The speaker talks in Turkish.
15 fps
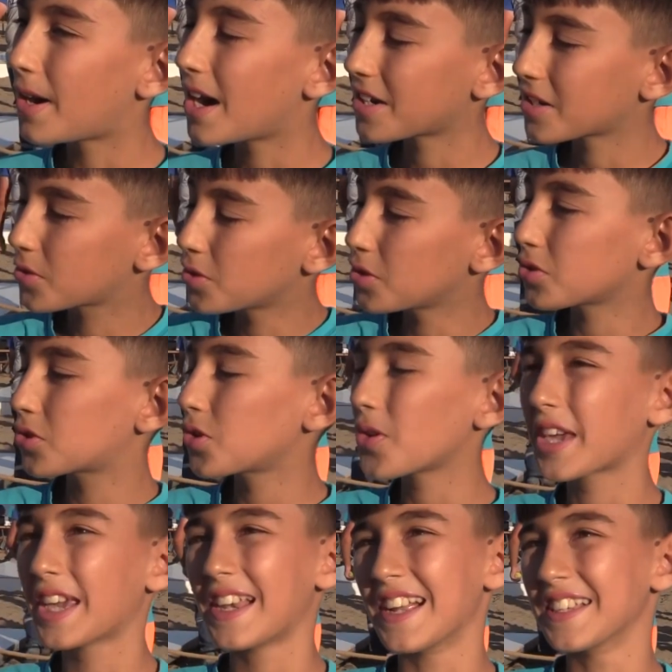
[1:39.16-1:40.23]
Parkur
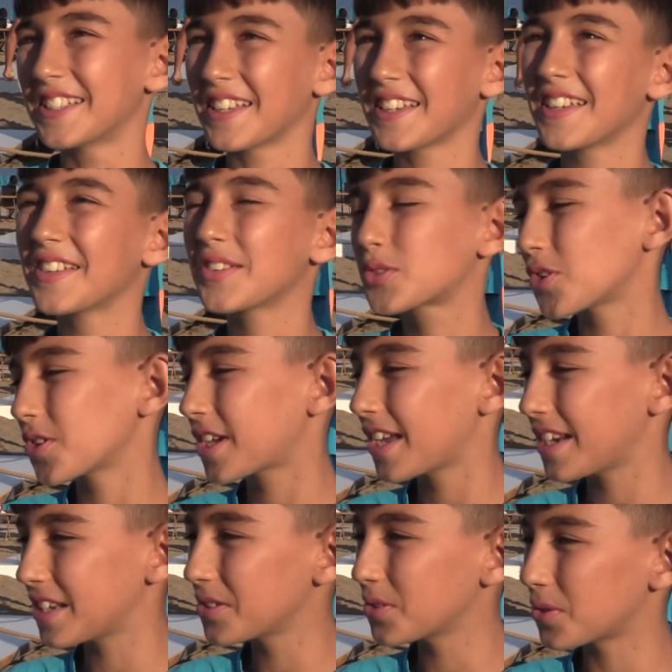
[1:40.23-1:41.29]
çok eğlenceli, çok
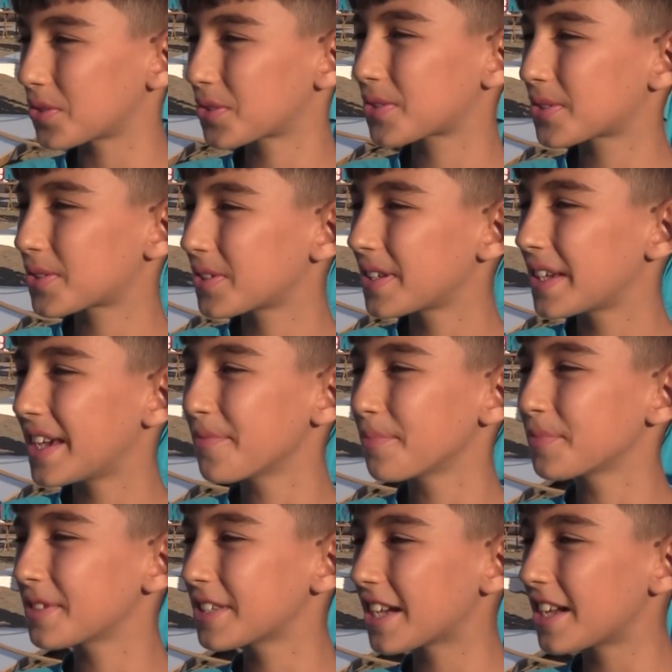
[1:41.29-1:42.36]
eğleniyoruz. Hem
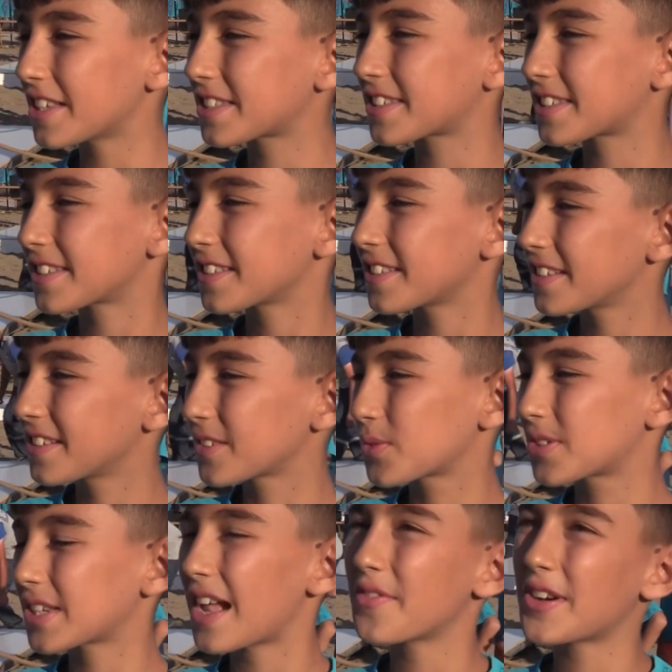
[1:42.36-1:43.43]
yaz
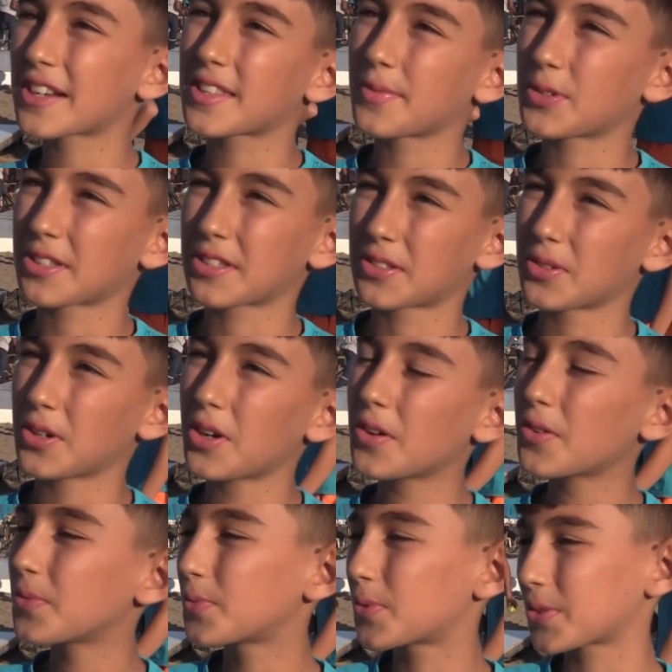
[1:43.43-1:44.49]
güzel vaktimiz gidiyor
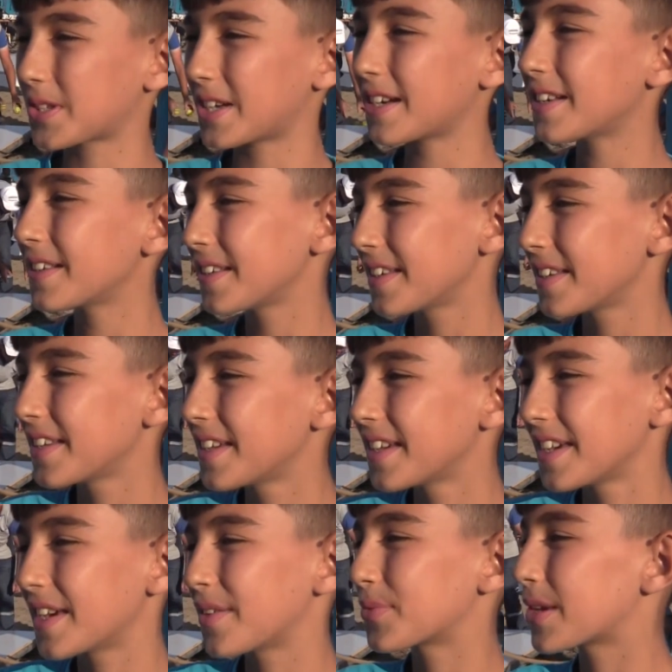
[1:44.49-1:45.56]
burada
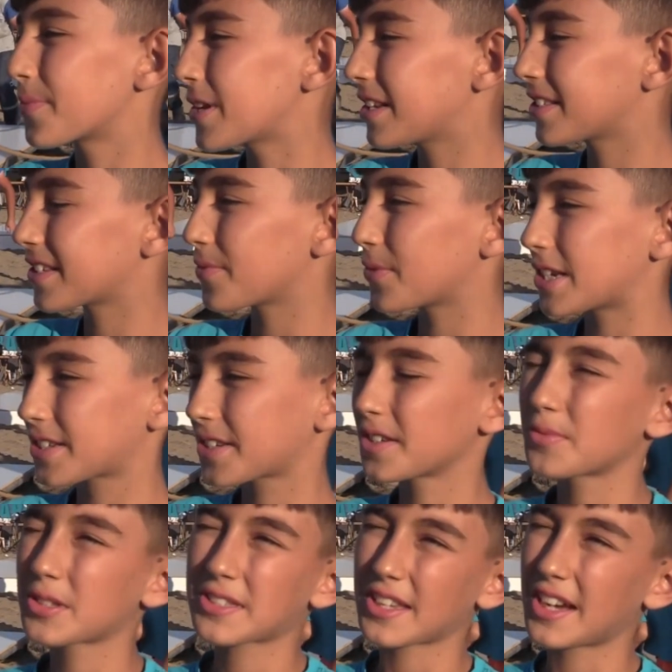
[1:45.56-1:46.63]
hem de belediye
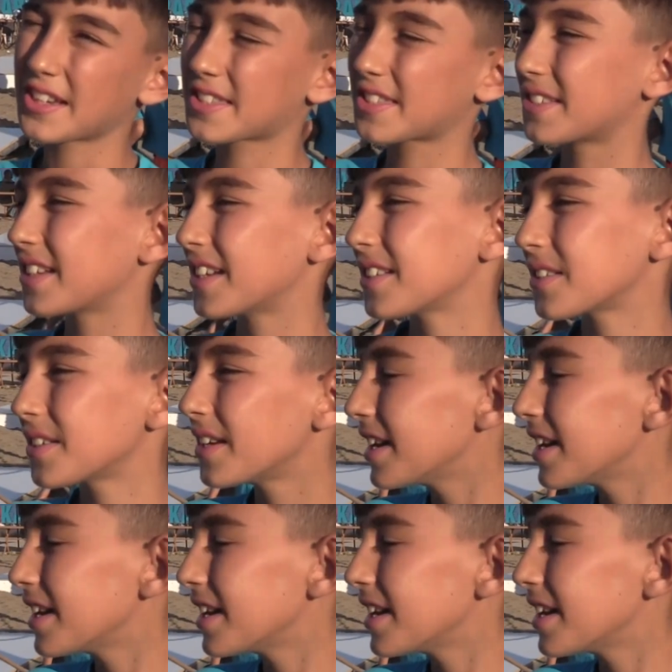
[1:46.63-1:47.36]
başkanımız sayesinde